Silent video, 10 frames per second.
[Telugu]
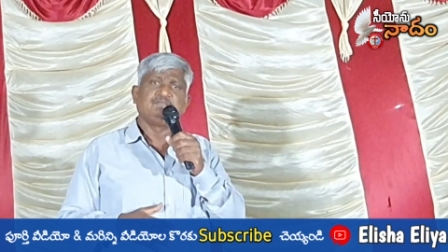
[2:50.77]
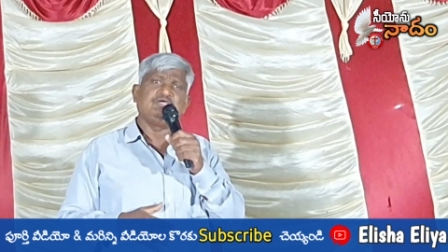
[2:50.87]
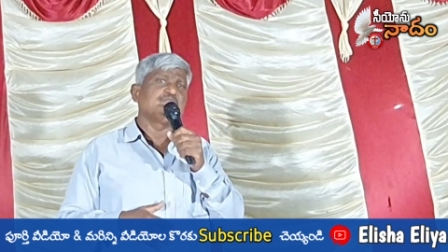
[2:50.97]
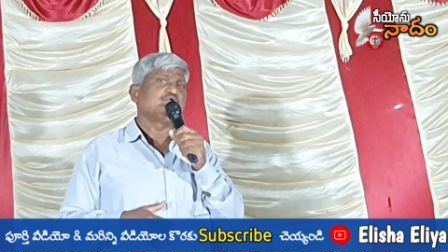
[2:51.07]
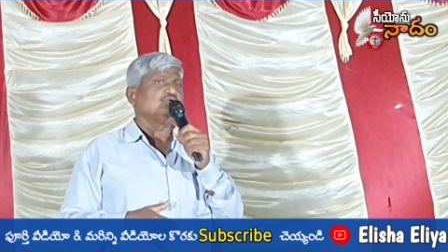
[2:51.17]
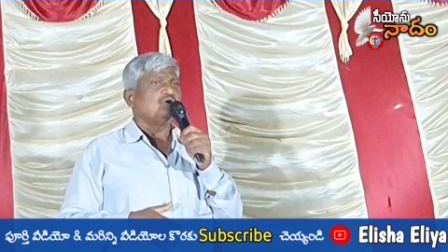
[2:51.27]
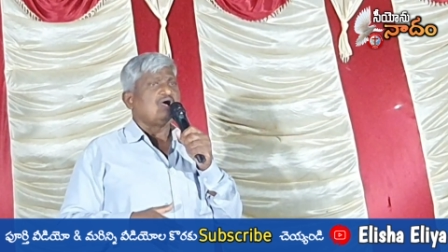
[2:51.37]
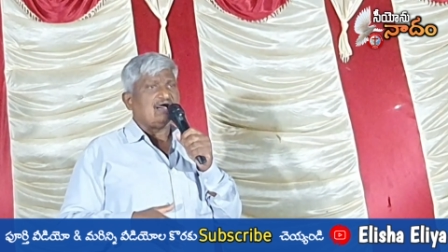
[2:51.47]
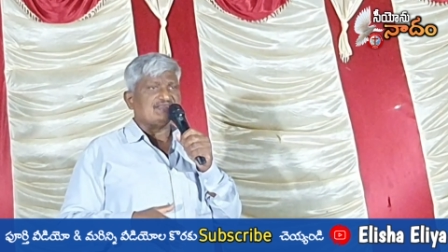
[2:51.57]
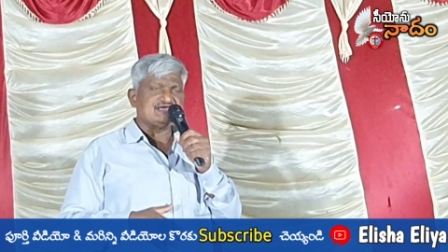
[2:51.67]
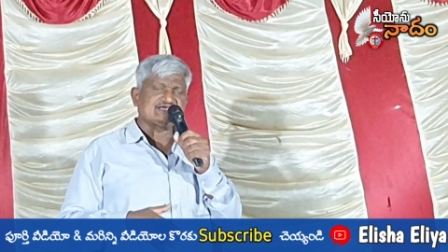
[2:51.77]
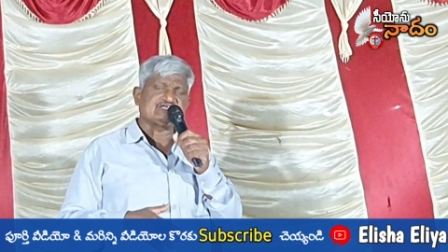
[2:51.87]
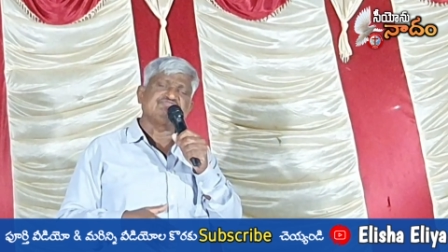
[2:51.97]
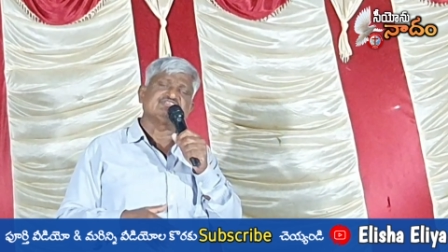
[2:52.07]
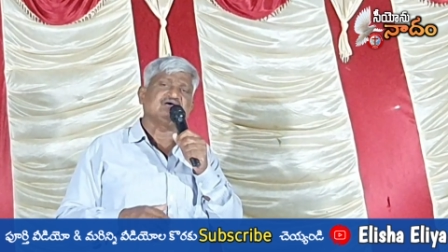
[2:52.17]
మేము అనేక
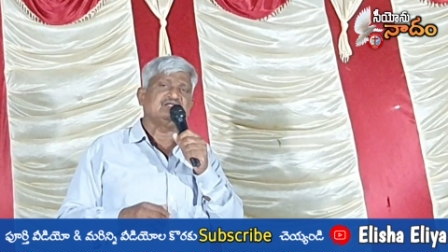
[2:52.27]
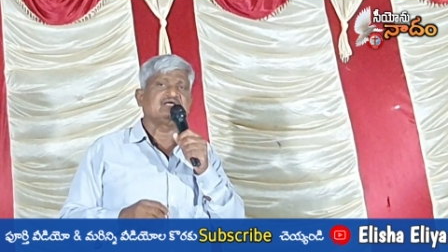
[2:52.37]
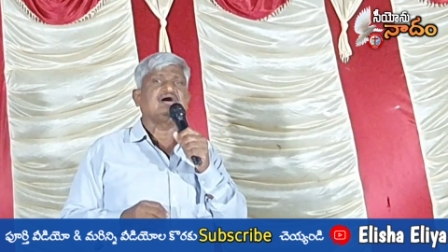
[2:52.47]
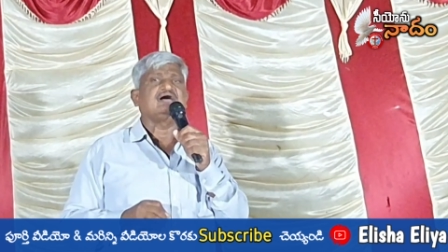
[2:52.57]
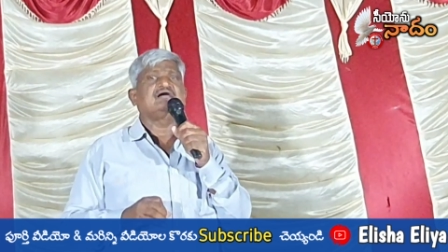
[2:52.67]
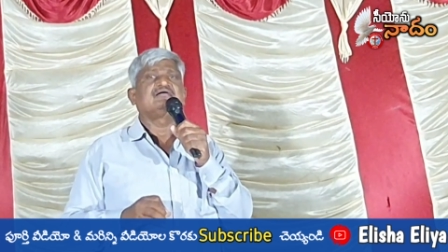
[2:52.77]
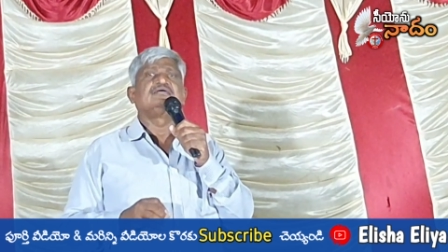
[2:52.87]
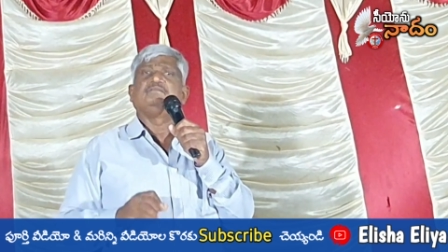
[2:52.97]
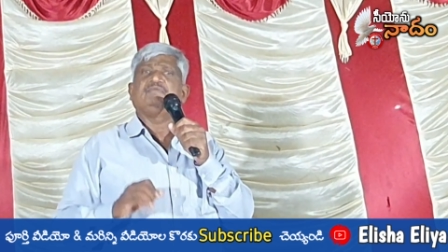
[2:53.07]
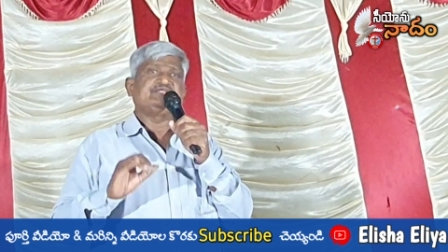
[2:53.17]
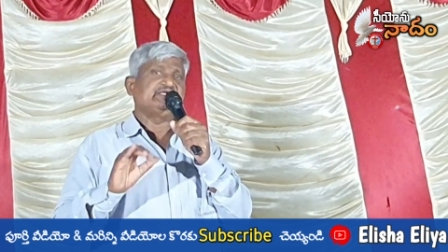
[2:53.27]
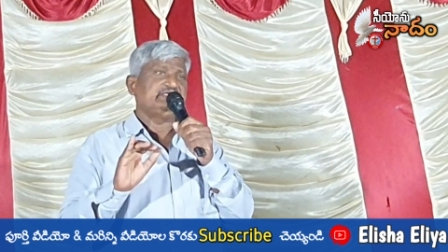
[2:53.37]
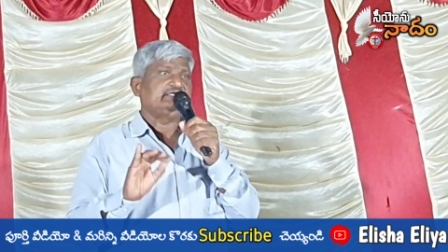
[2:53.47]
విధాలుగా మరి